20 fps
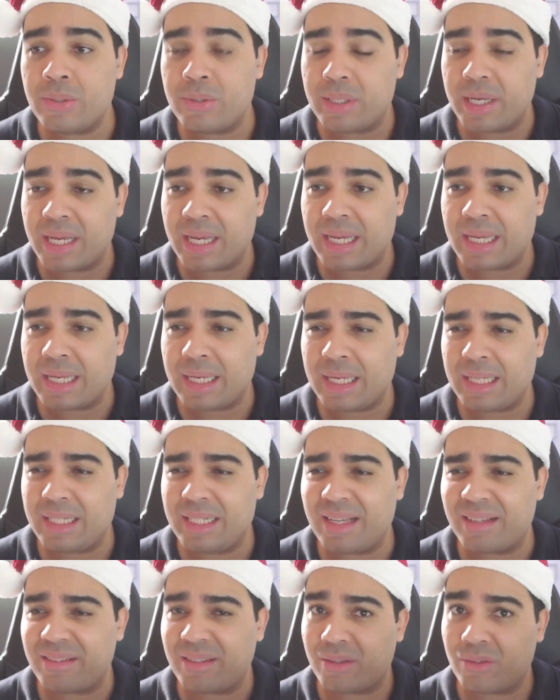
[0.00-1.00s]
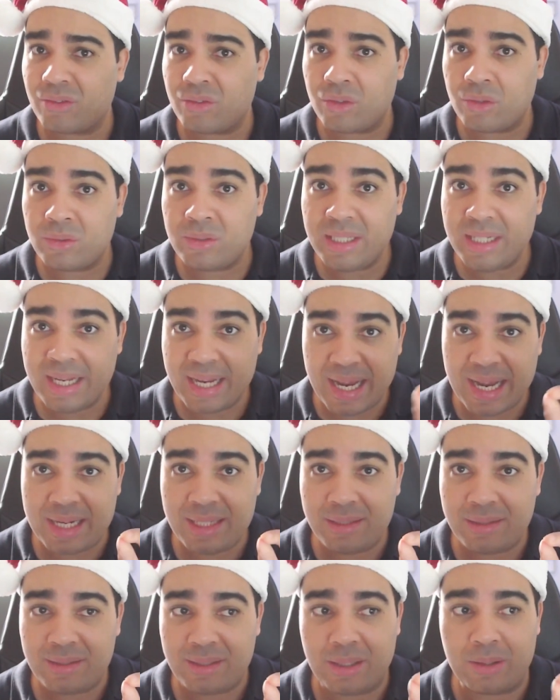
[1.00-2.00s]
eh, la sección
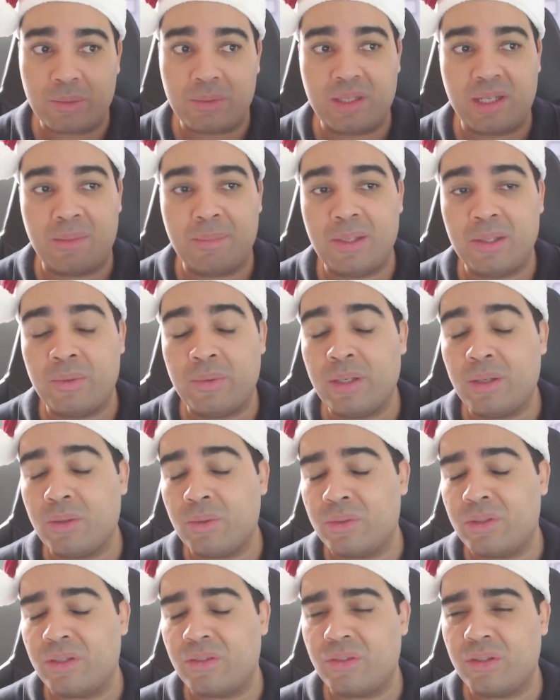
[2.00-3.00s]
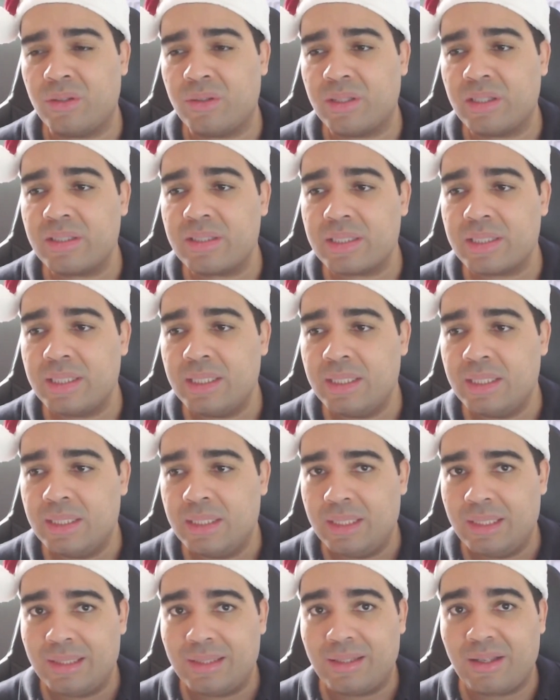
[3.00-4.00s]
legal de los términos y condiciones
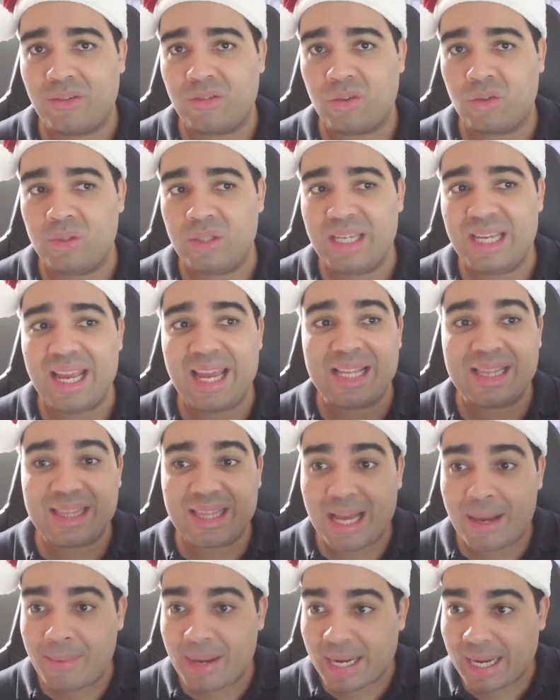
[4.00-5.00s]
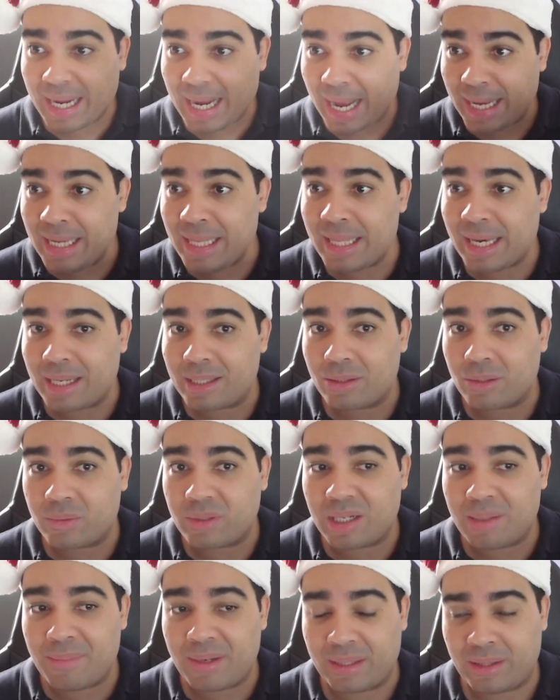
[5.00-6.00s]
de Sony estaba caída
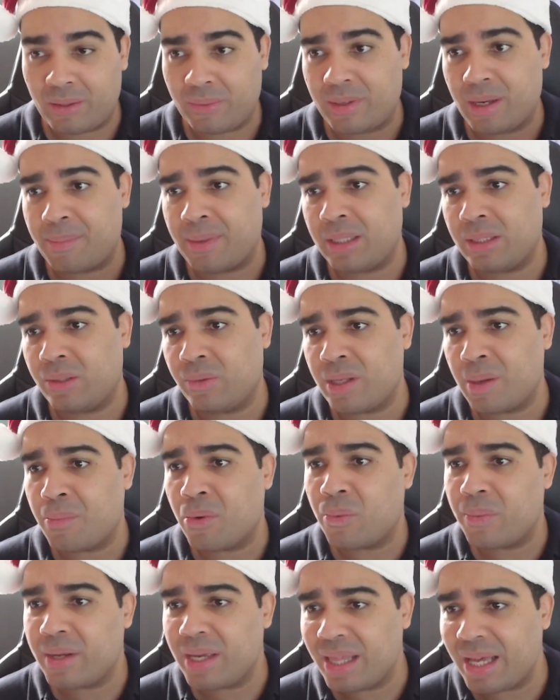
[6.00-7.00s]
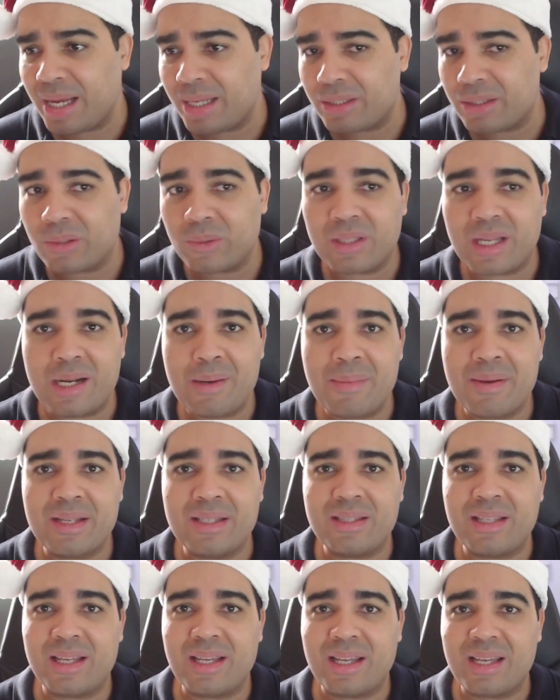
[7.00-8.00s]
totalmente. Obviamente una movida
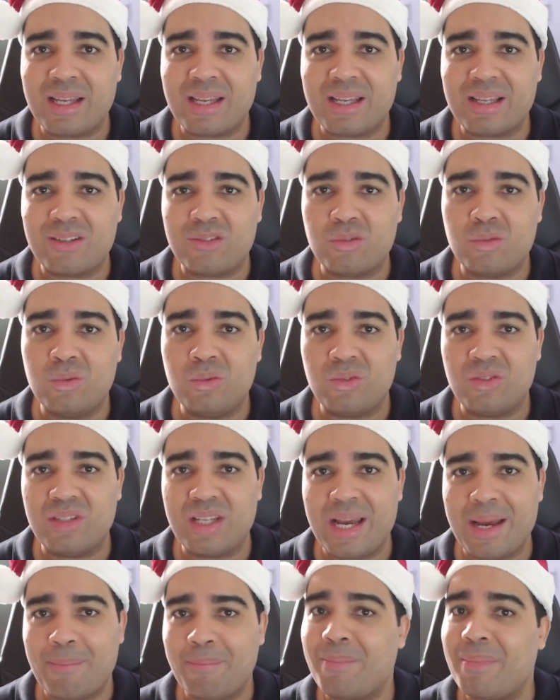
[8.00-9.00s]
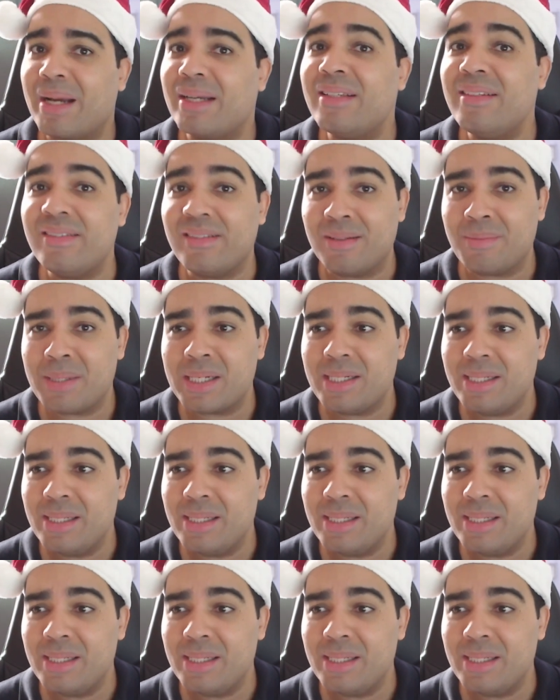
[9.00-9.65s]
totalmente eh, sucia, bajísima